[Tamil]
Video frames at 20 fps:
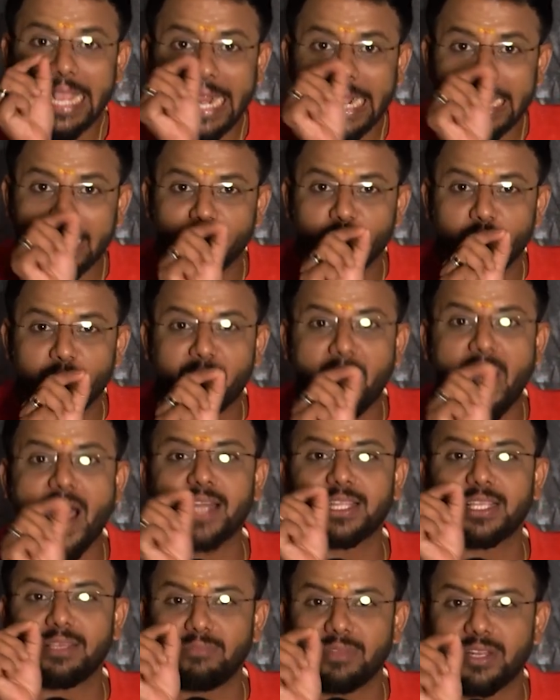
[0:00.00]
கடவுள்
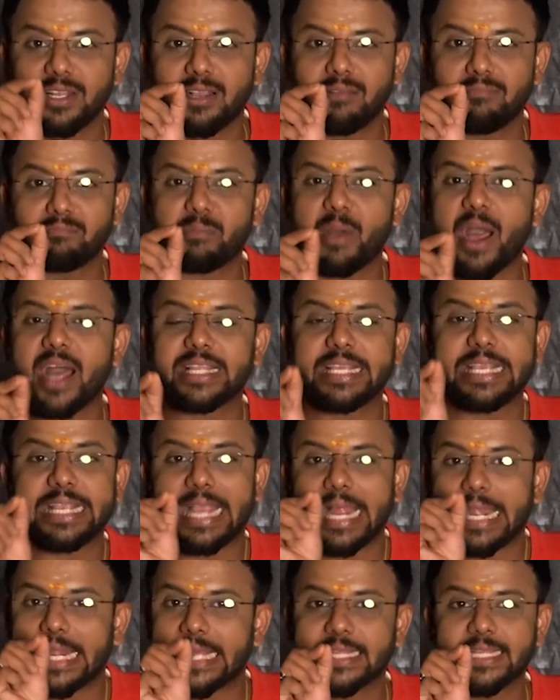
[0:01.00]
பாதி மிருகம் பாதி
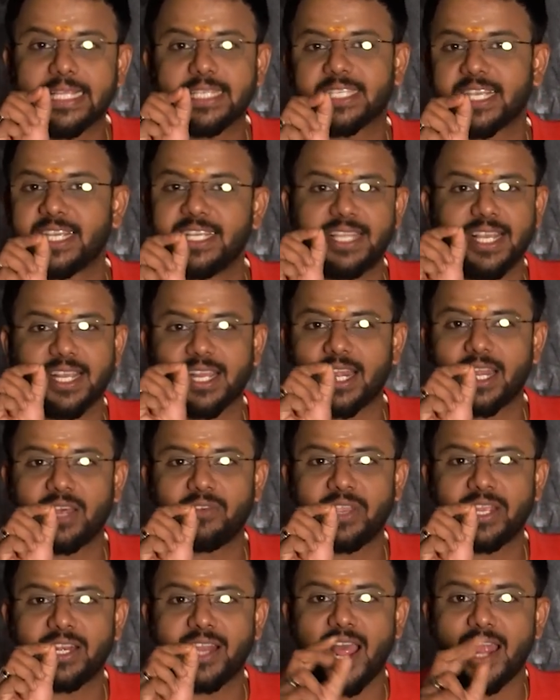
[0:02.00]
கலந்து செய்த
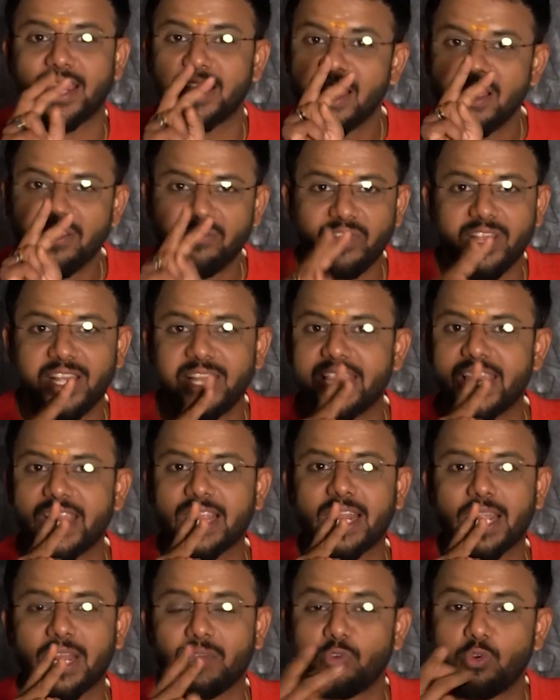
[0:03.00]
கலவை நான் வெளியே
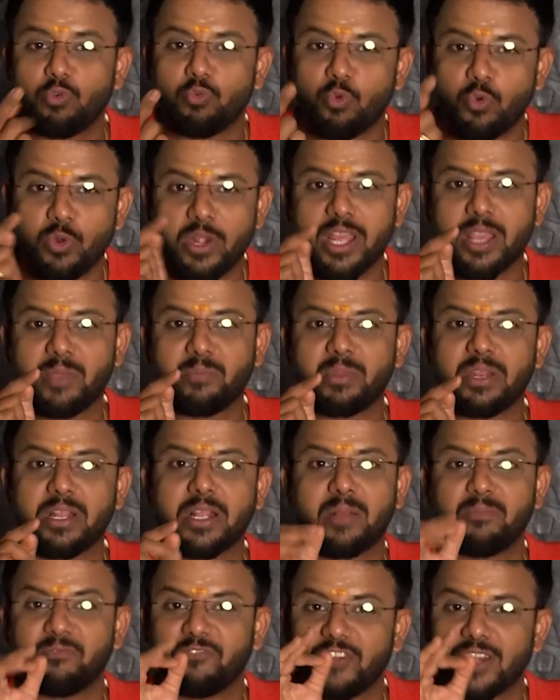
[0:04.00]
கடவுள் உள்ளே
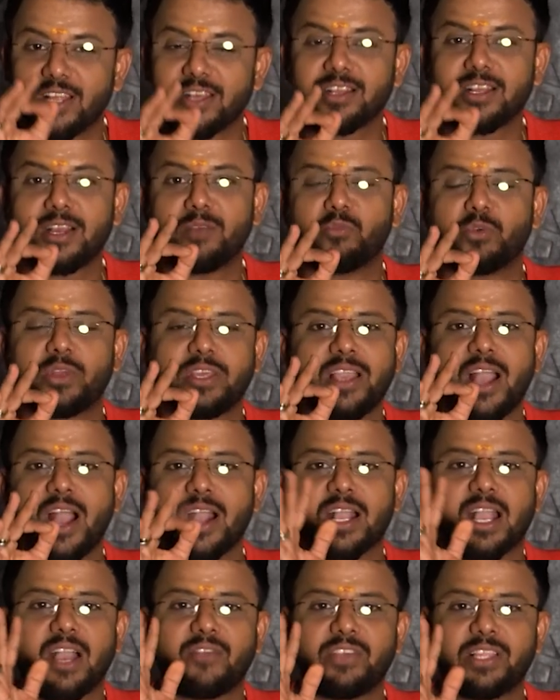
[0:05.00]
மிருகம் விளங்க முடியா
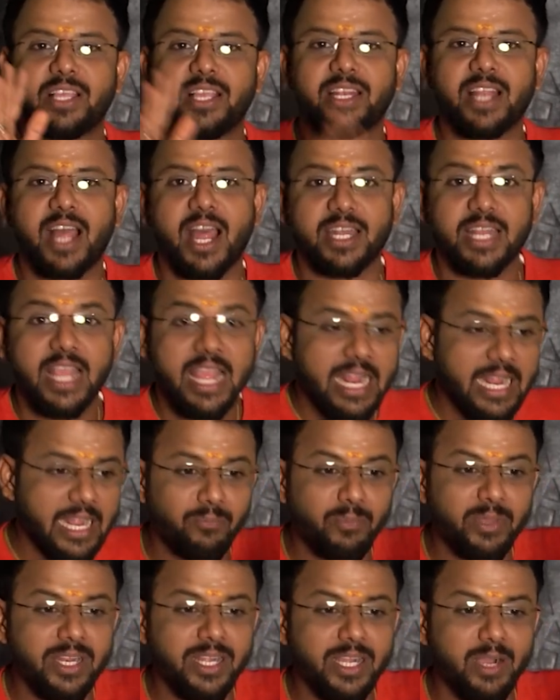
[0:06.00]
கவிதை நான்
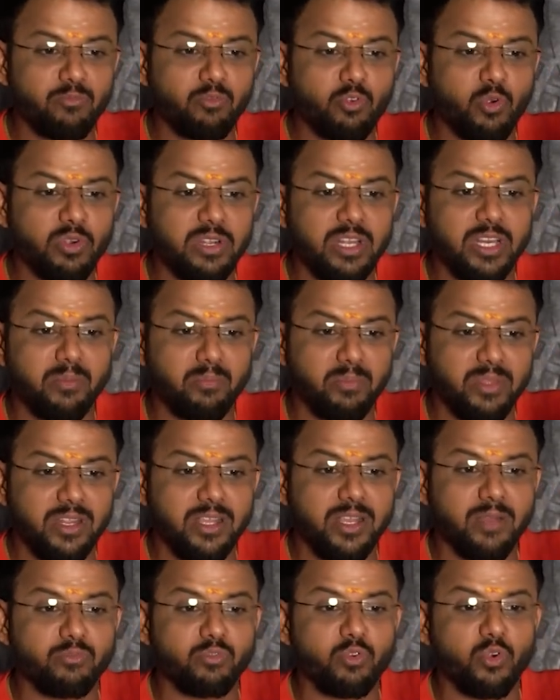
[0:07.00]
மிருகம் கொன்று
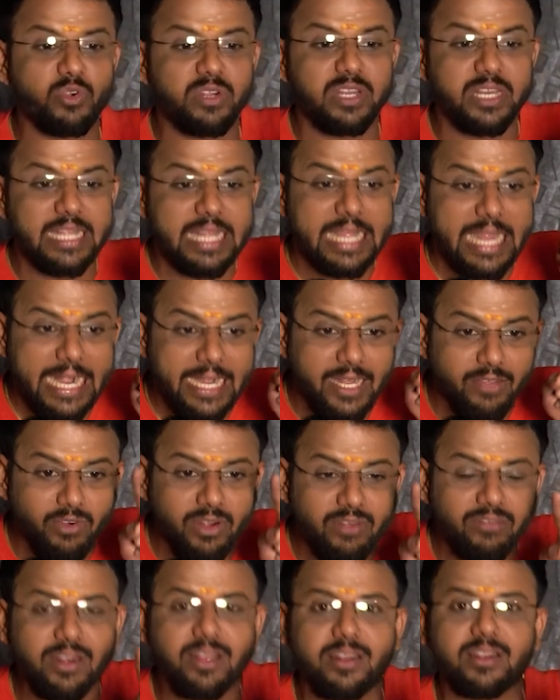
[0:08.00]
மிருகம் கொன்று
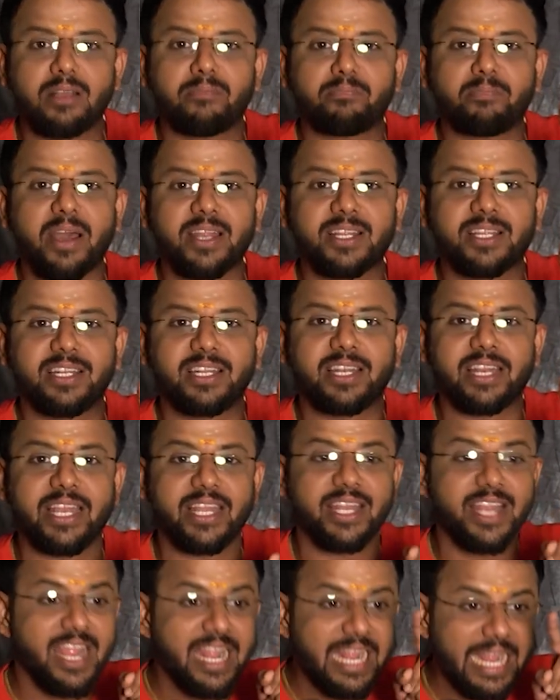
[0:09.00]
கடவுள் வளர்க்க
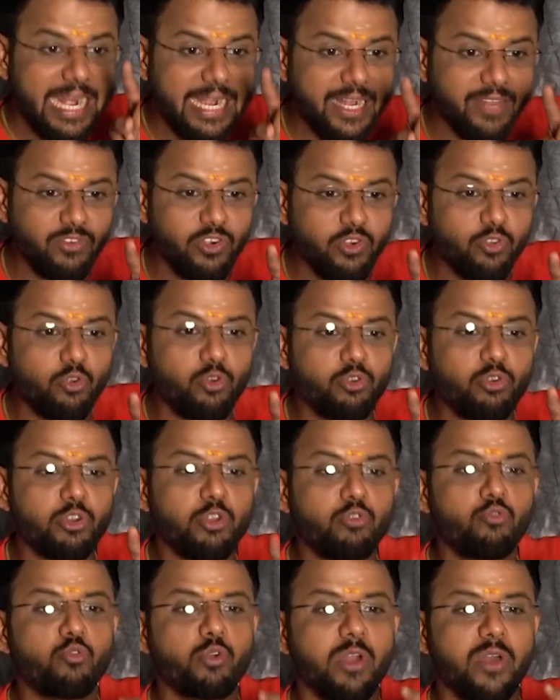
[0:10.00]
பார்க்கின்றேன் கடவுள் கொன்று
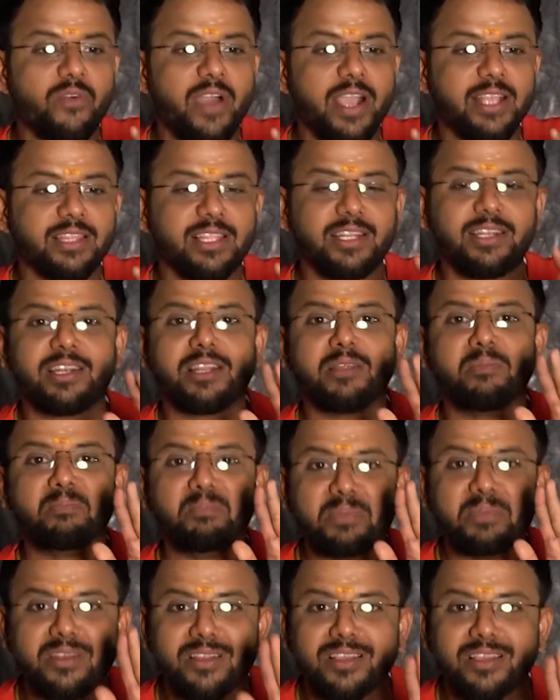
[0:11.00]
உணவாய் தின்று
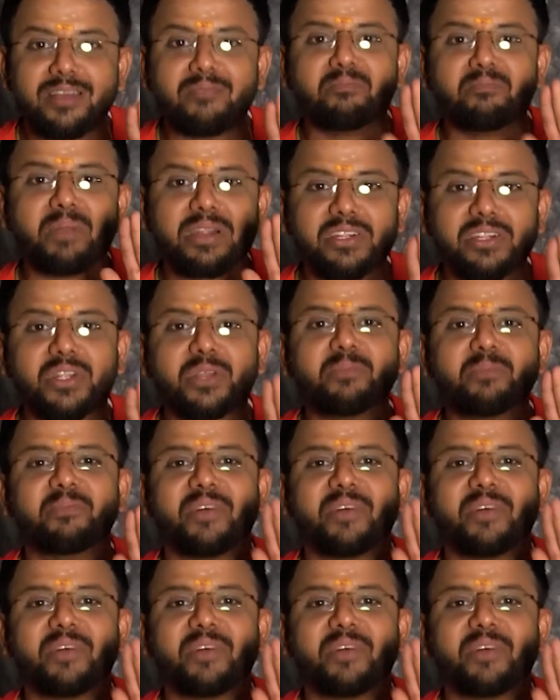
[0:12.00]
மிருகம் மட்டும்